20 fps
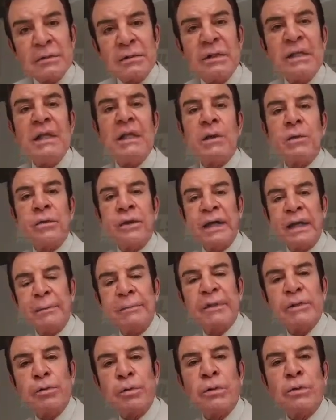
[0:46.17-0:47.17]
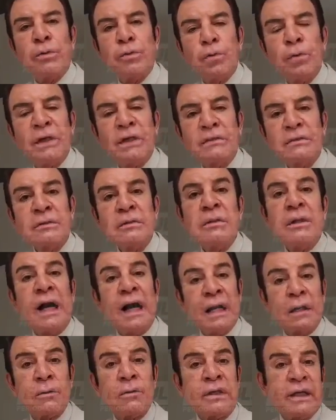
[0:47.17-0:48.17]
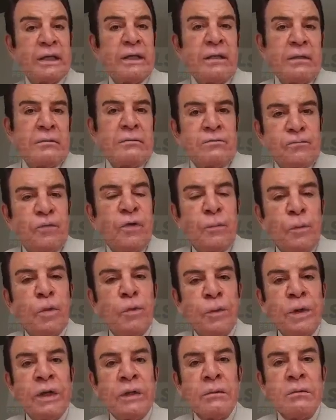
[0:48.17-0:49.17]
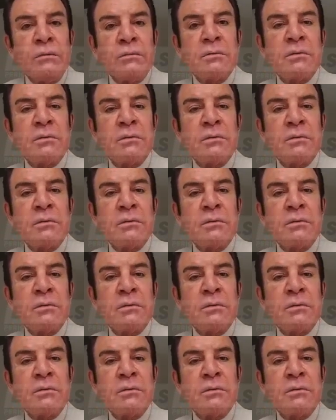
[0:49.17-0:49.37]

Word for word: y la OEA metió en Honduras algo que fue muy bueno,